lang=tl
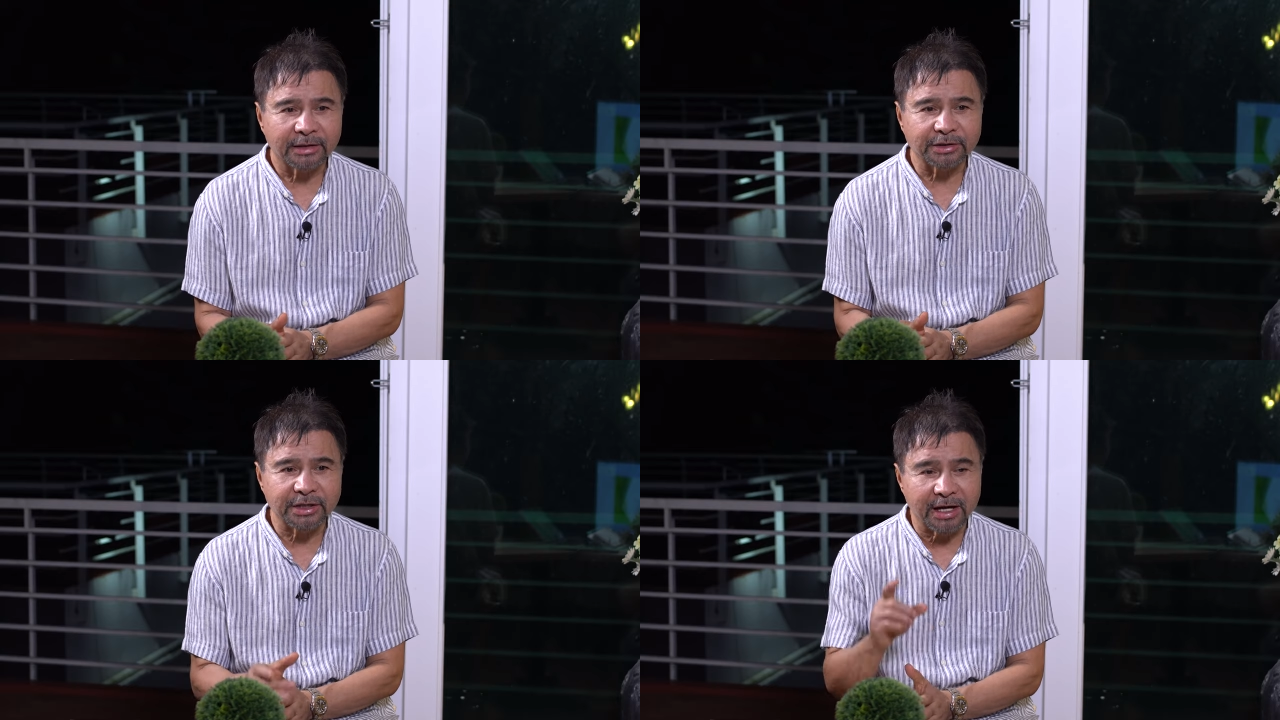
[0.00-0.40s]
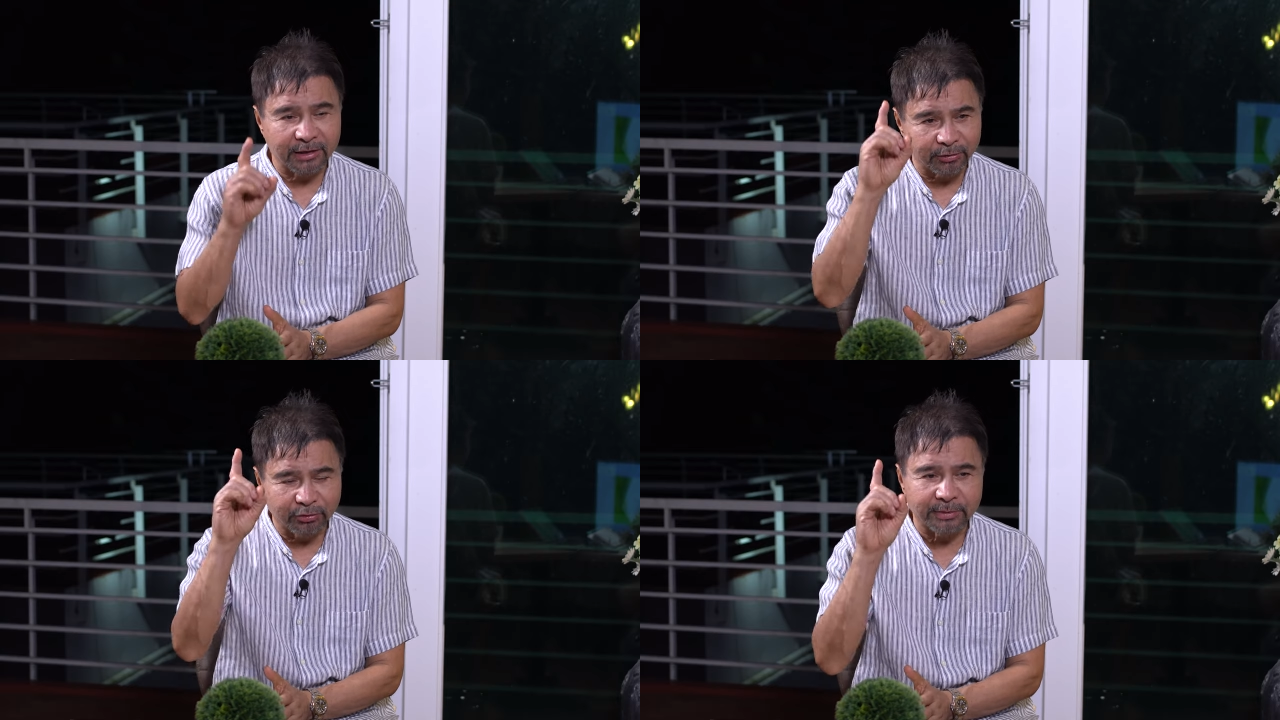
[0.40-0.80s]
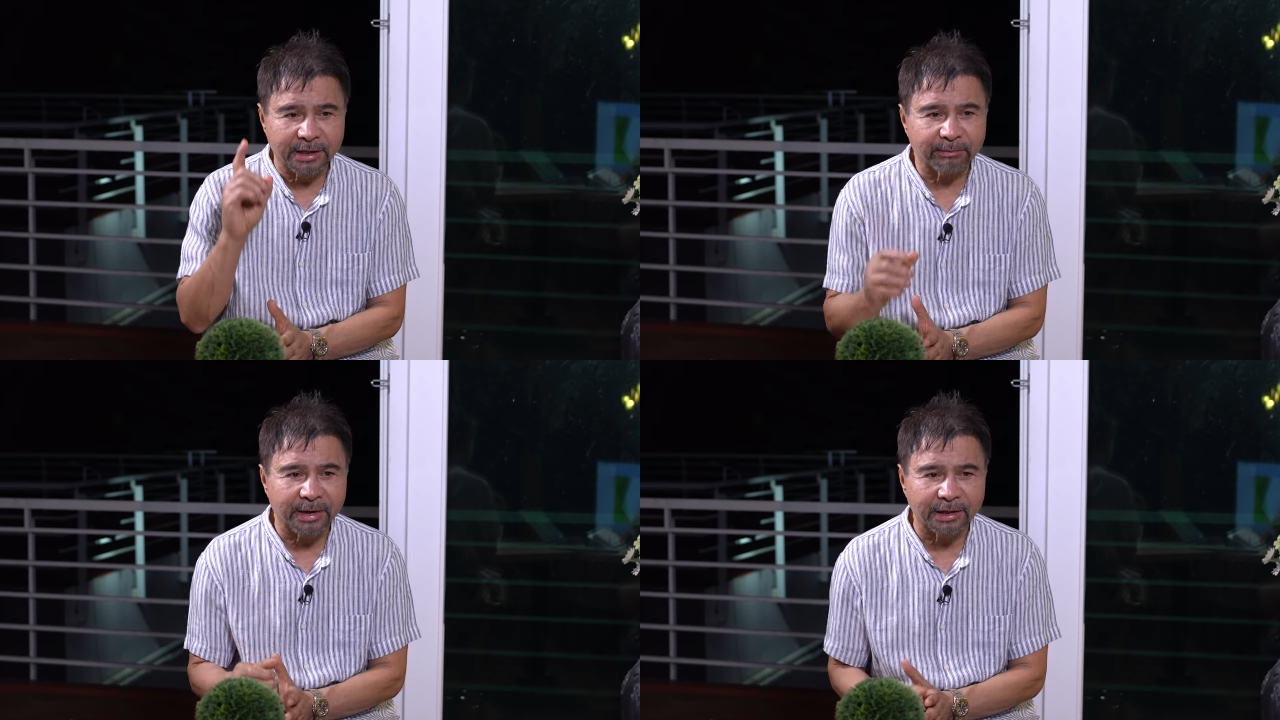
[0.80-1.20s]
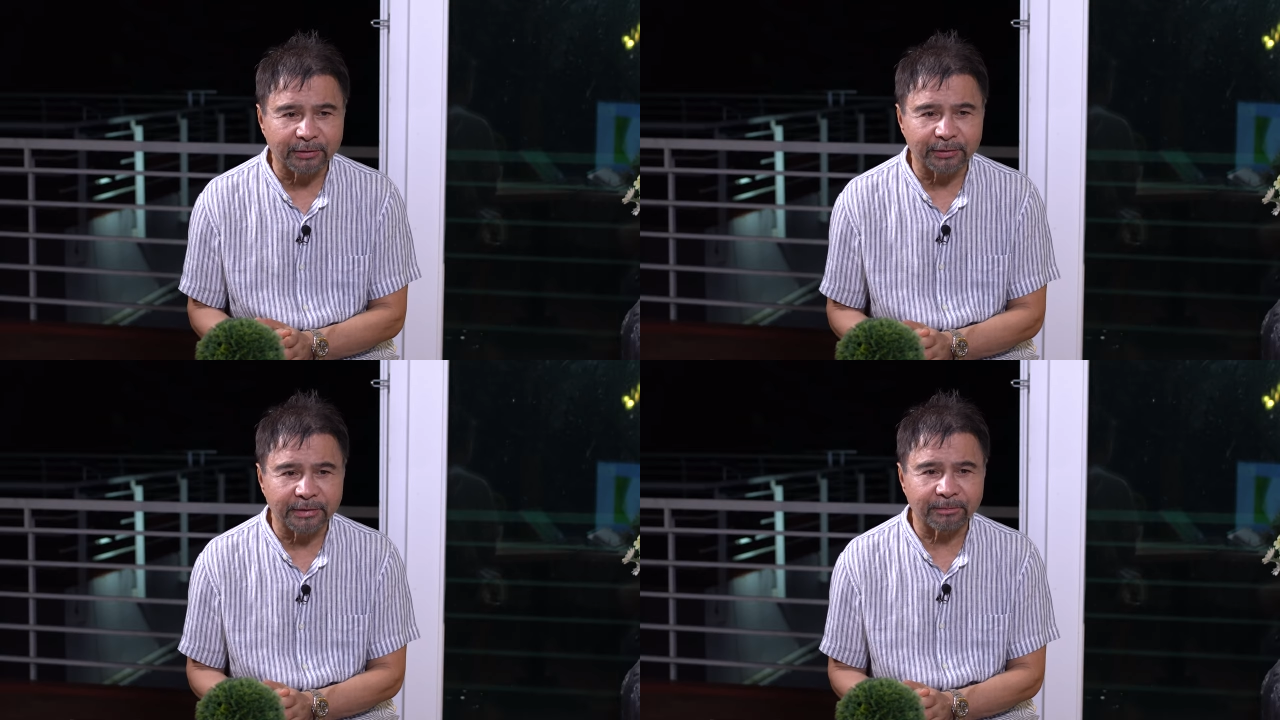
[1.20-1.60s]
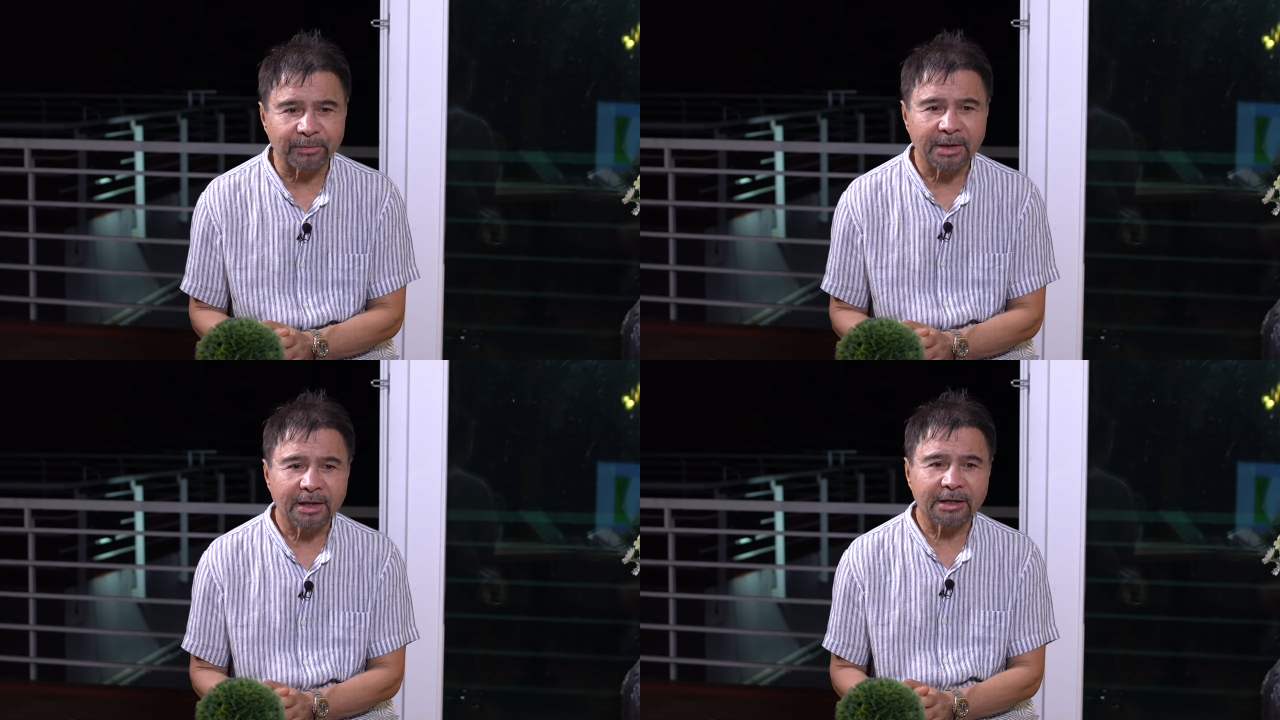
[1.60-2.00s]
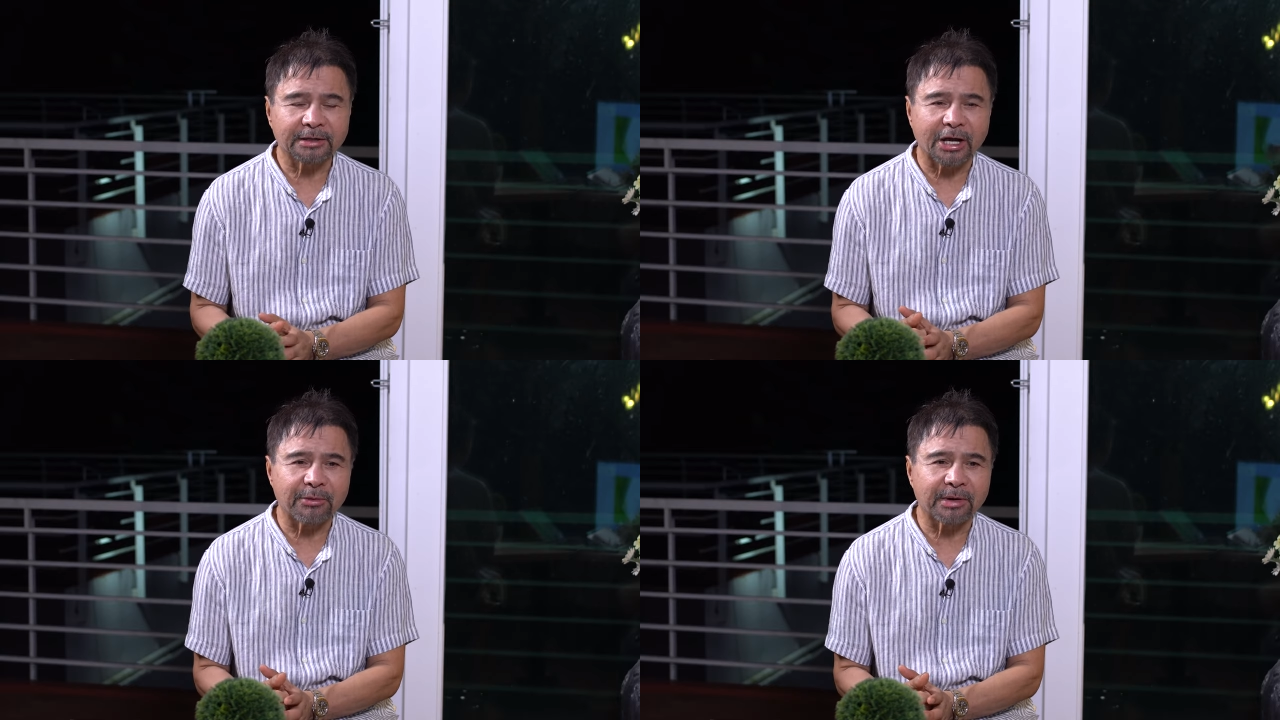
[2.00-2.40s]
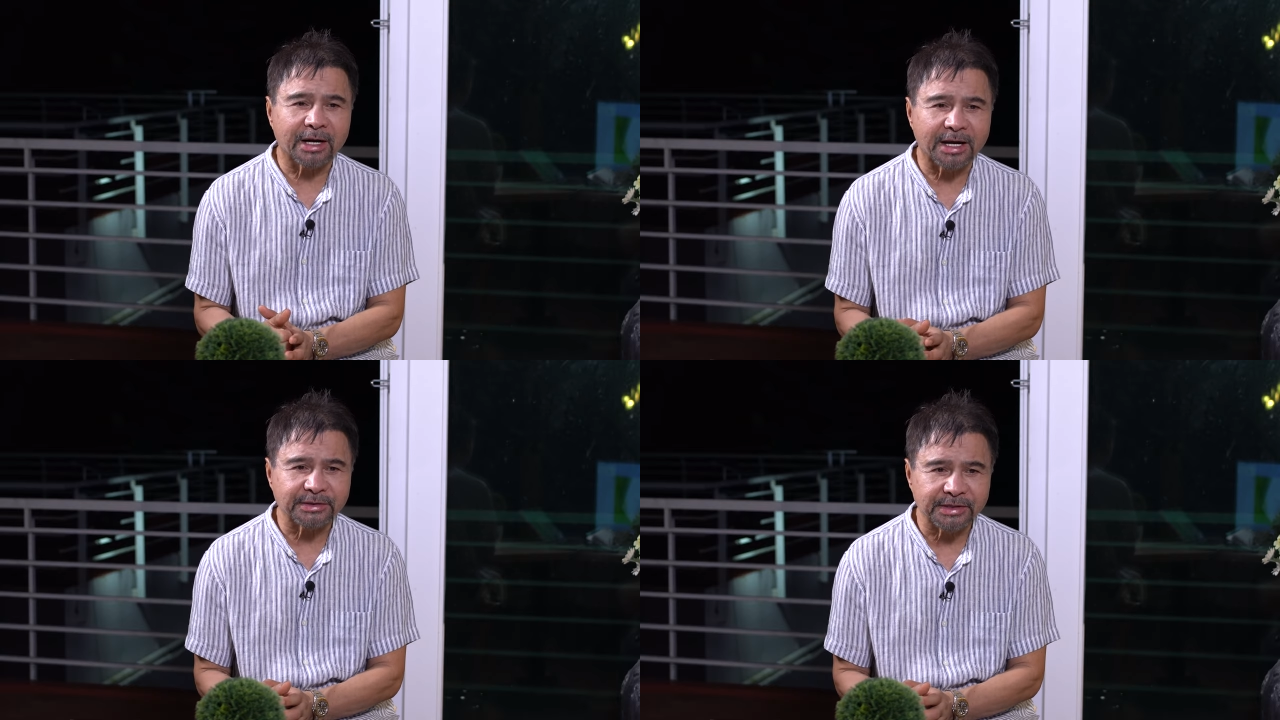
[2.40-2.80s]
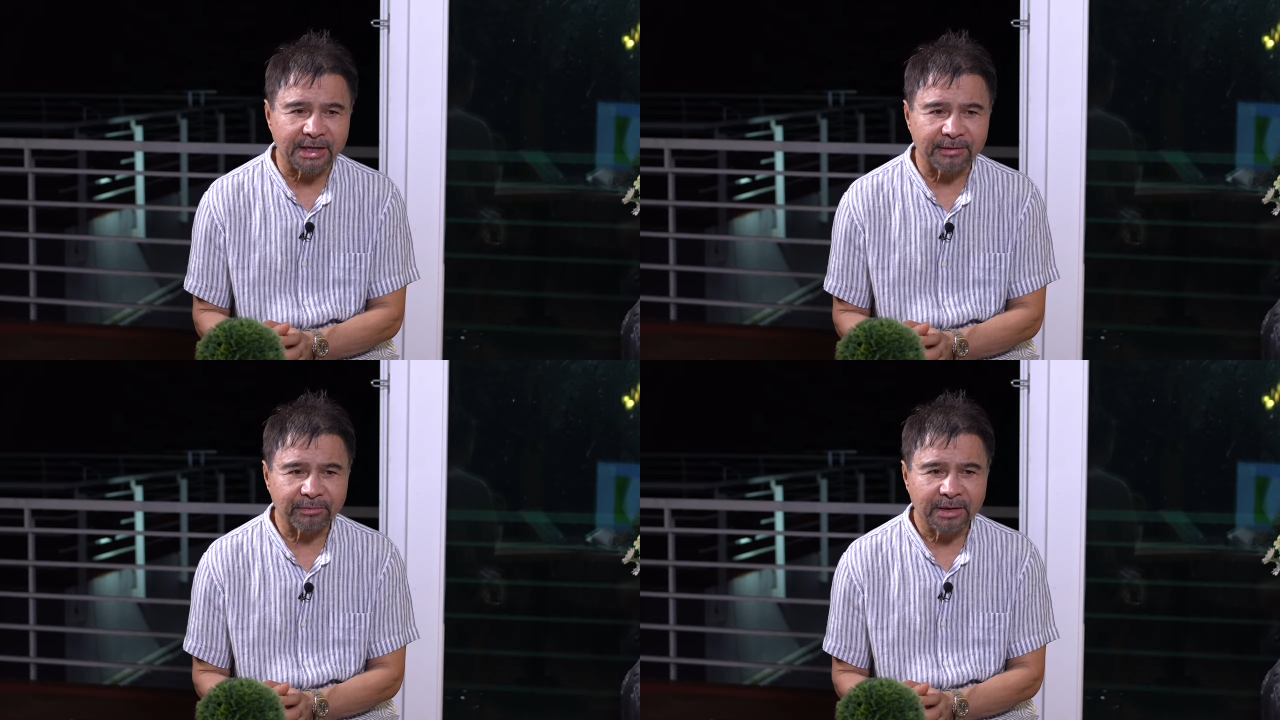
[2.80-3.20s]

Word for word: na siyang kalooban ng Panginoon na tayo magkaisa